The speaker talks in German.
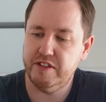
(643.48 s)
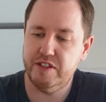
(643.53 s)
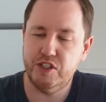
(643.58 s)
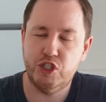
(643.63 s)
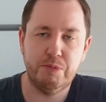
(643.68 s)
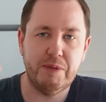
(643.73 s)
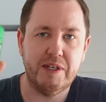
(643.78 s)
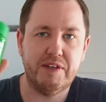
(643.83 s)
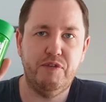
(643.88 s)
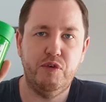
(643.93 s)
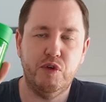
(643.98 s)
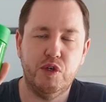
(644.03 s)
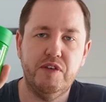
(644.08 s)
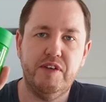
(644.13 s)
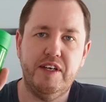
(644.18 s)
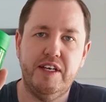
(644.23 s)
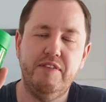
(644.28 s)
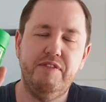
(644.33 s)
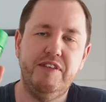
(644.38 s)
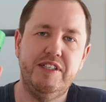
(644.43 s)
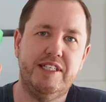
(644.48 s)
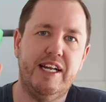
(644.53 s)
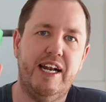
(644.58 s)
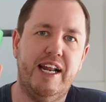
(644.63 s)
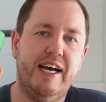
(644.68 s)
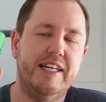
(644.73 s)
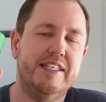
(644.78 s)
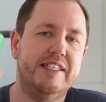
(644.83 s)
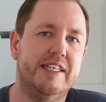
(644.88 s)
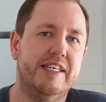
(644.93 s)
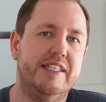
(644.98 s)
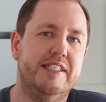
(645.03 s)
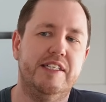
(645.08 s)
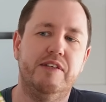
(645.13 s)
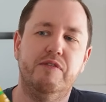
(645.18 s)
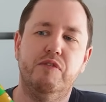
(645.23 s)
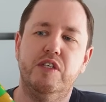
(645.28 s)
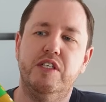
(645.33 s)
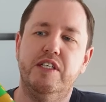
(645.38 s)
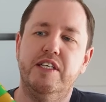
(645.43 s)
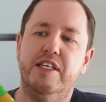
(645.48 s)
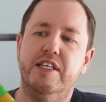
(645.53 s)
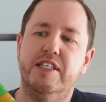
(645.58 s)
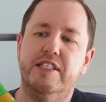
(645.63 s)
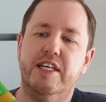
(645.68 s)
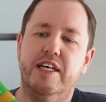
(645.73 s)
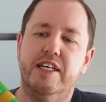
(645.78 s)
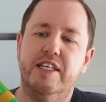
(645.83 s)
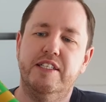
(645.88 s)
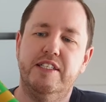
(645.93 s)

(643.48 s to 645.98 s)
Schmeckt wirklich eher wie ein Salatdressing, würde ich eher sagen.